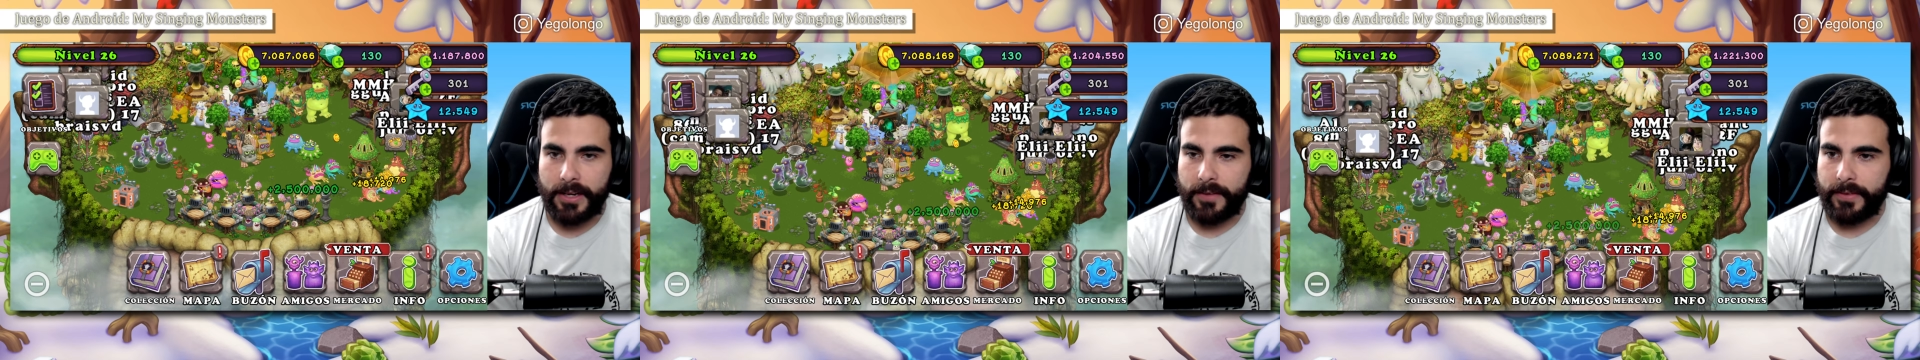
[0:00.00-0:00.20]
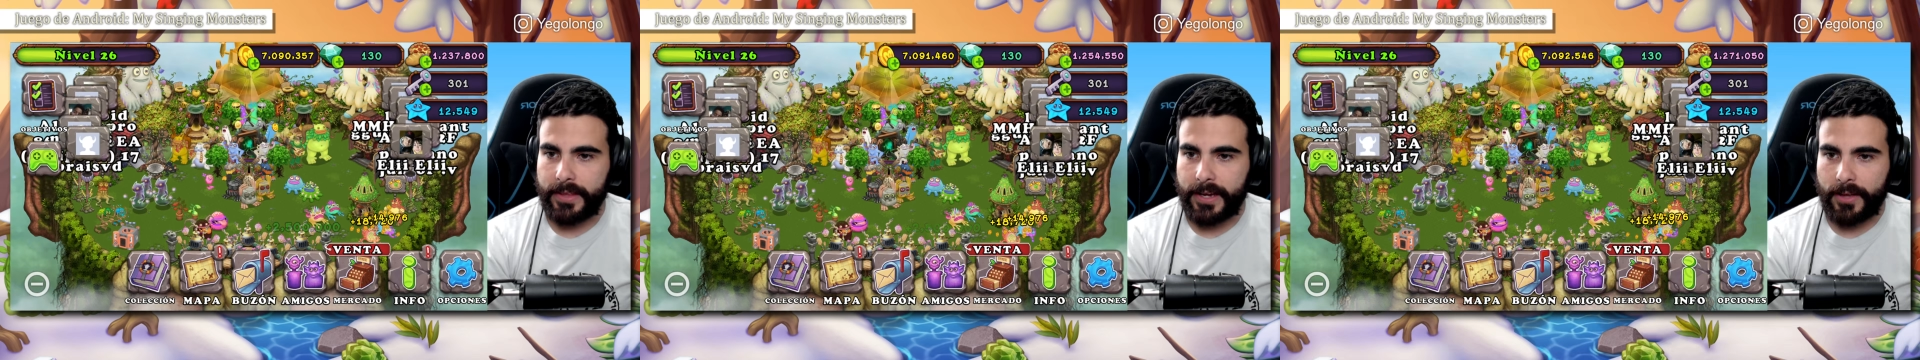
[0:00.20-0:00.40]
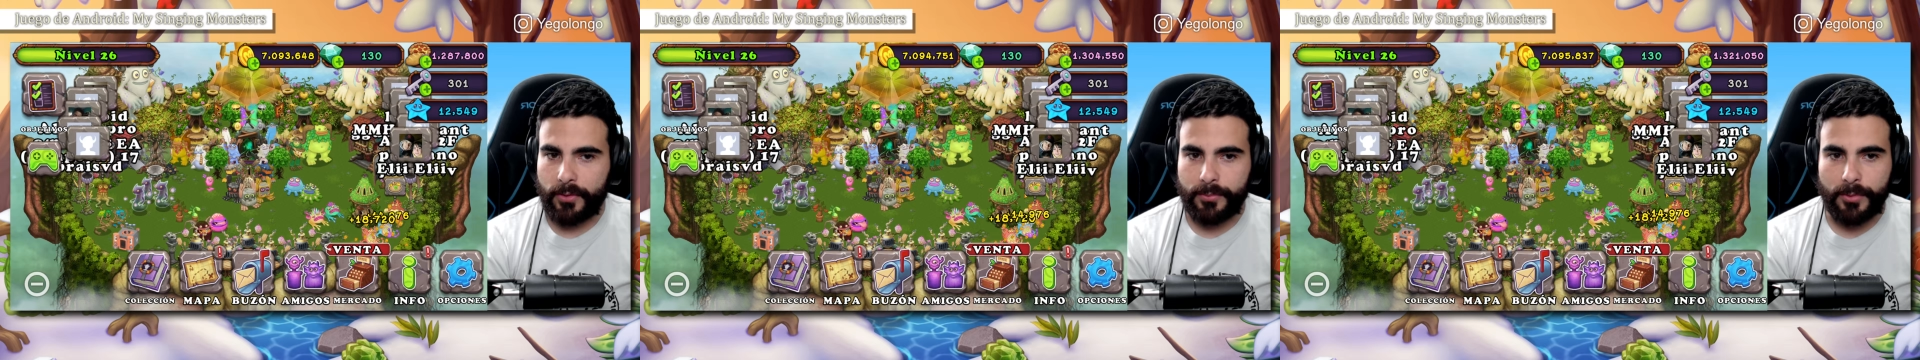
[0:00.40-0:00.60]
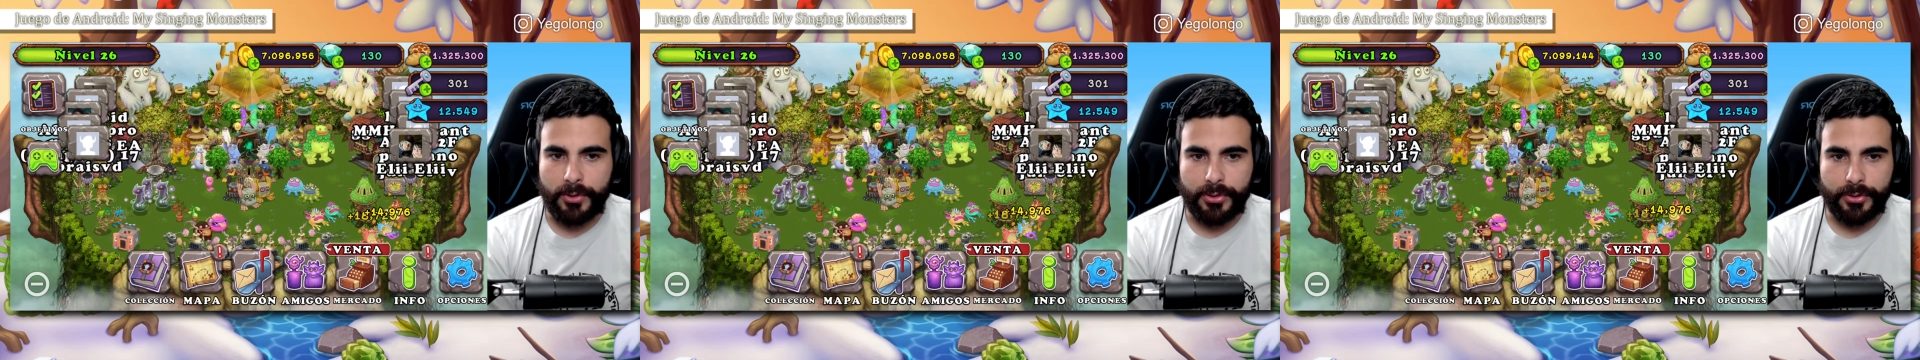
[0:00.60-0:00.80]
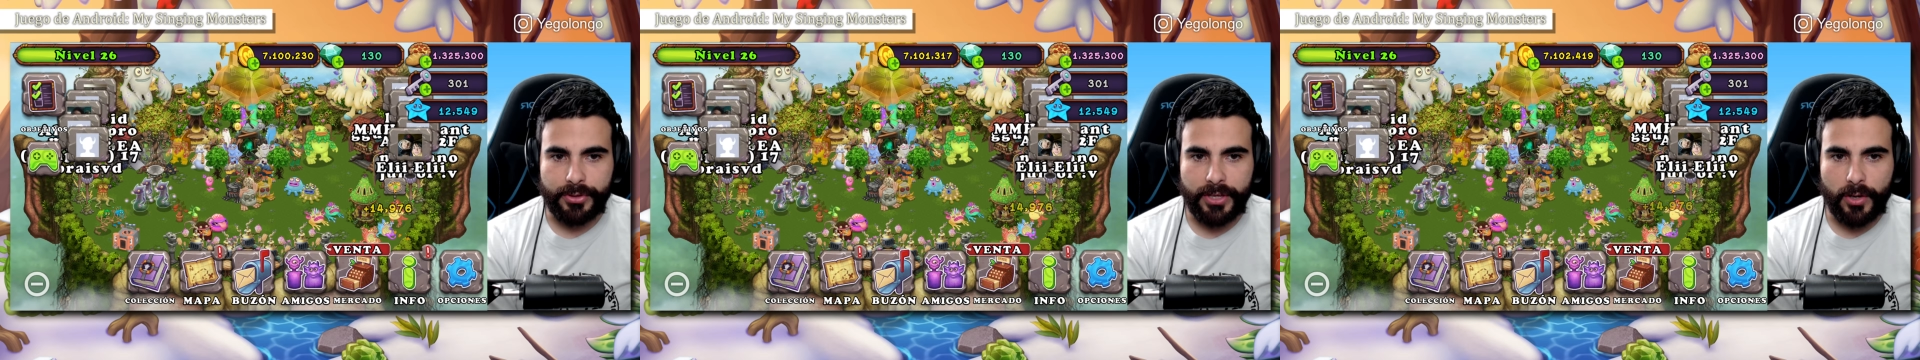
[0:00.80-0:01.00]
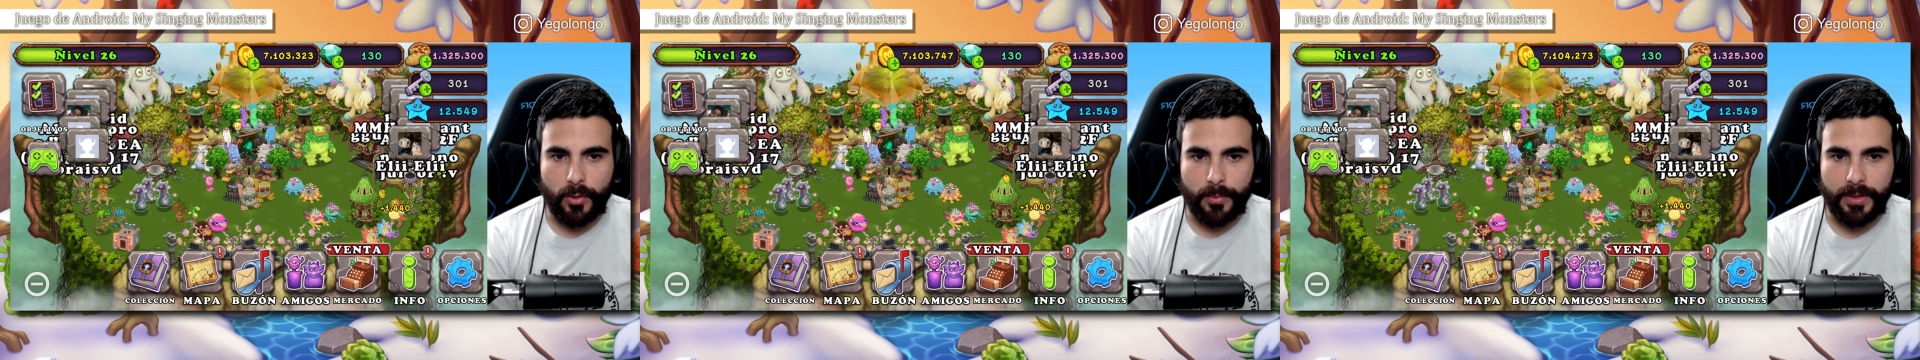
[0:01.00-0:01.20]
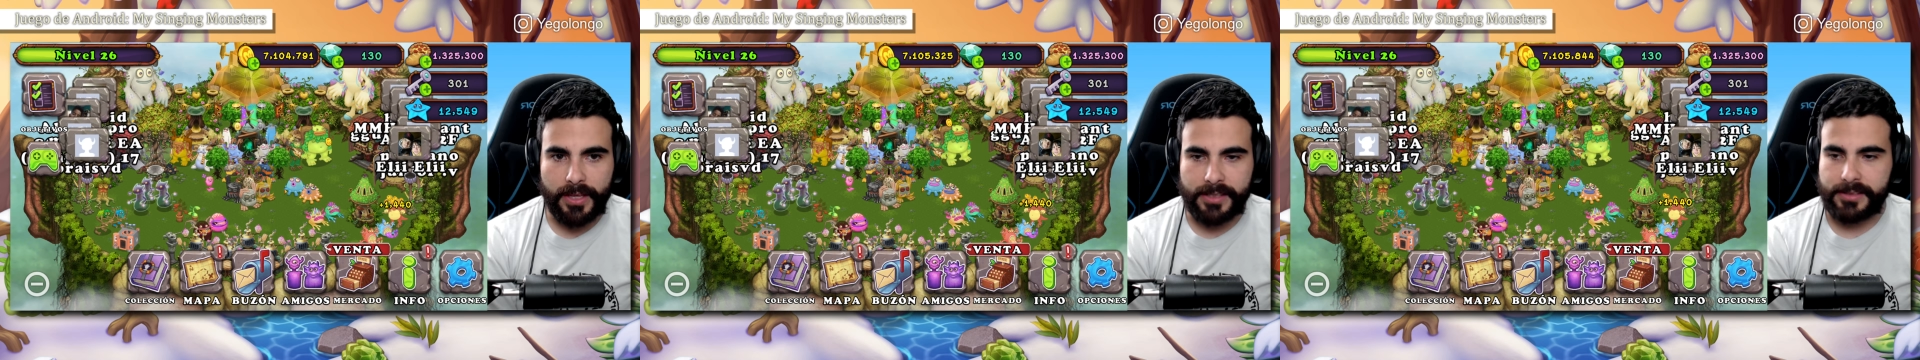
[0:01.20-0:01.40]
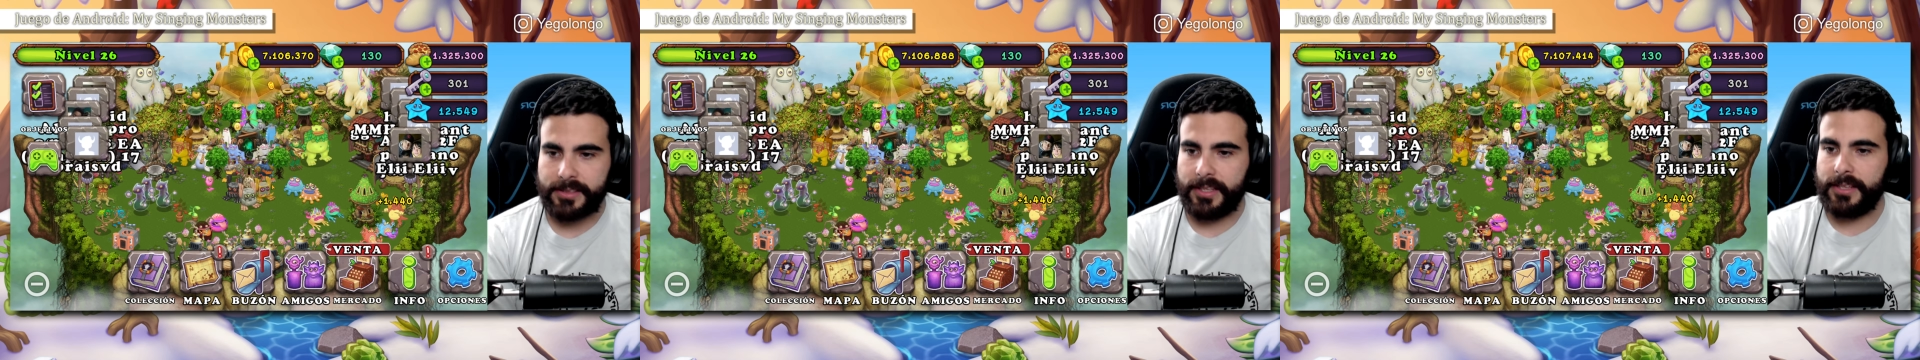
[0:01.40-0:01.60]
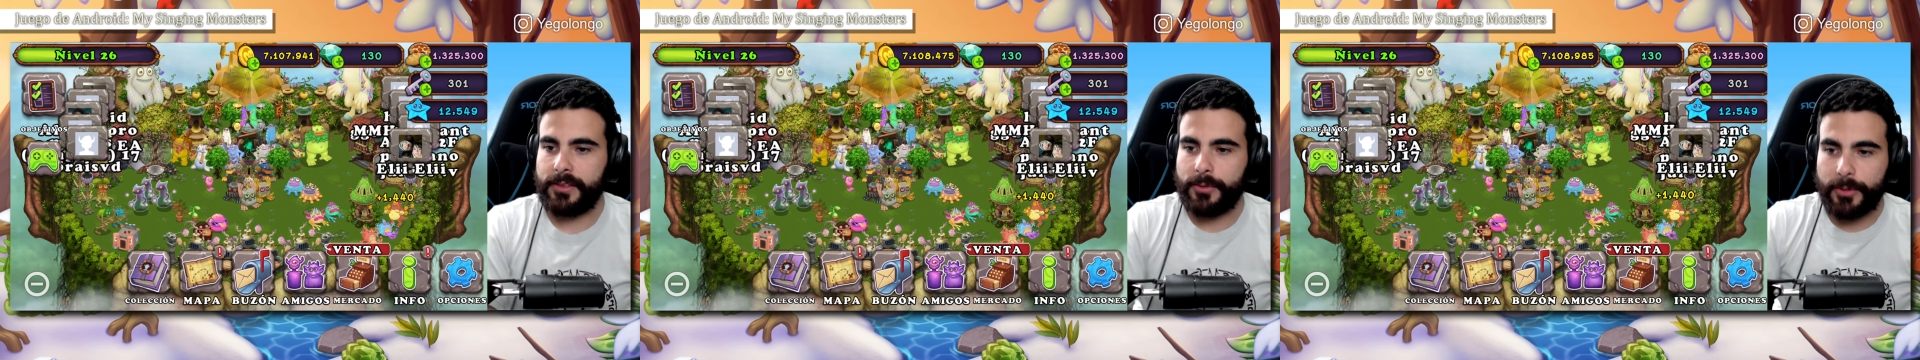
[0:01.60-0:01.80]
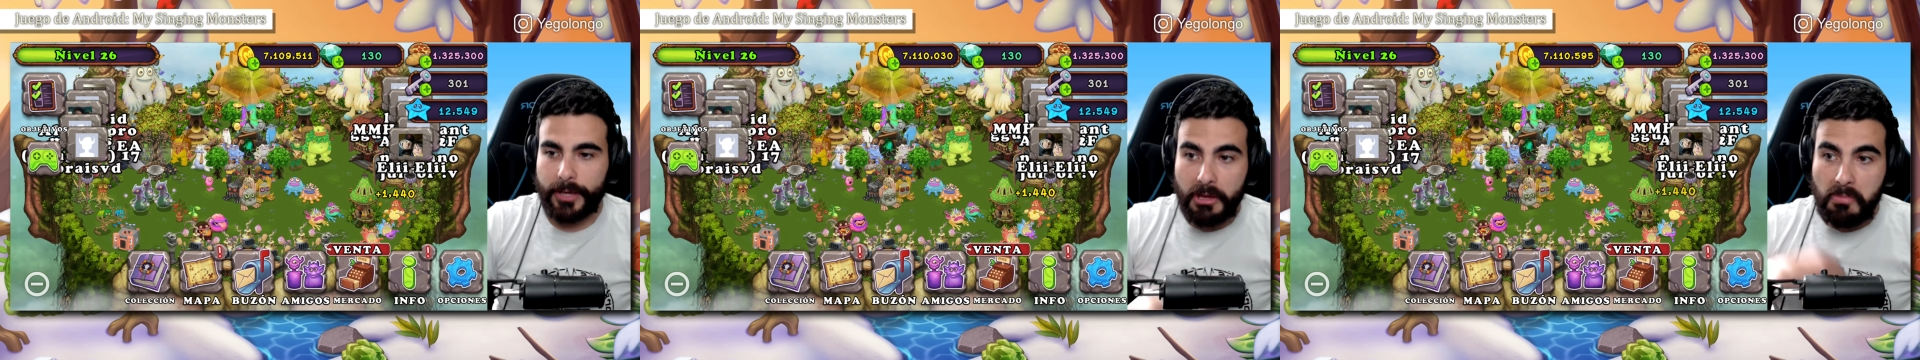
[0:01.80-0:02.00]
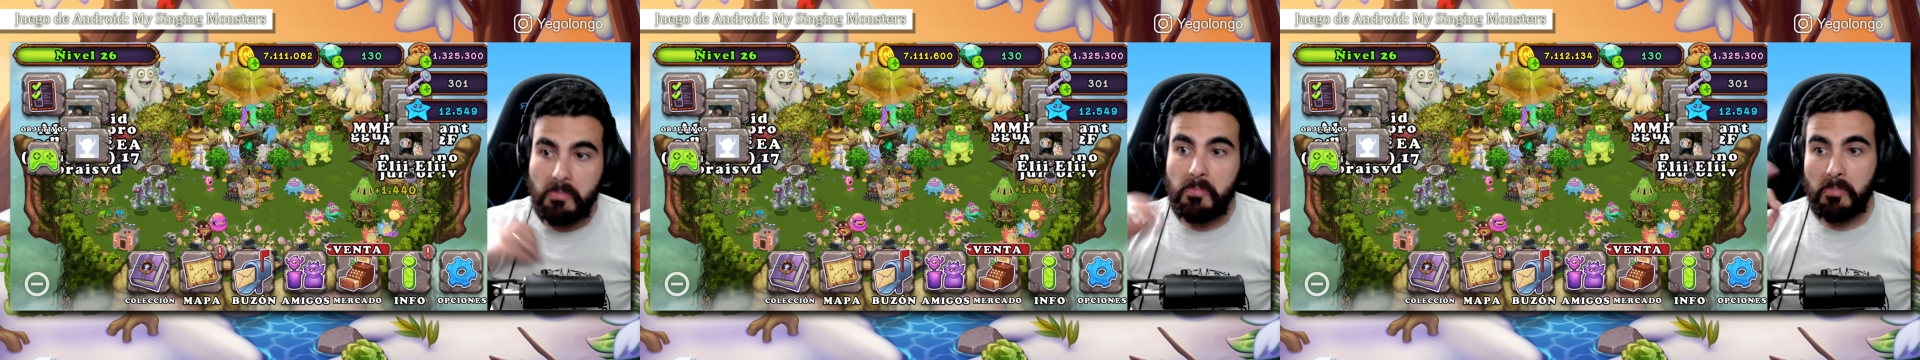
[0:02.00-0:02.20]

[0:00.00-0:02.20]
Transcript: Había dejado un montón de comida haciendo, ¿eh?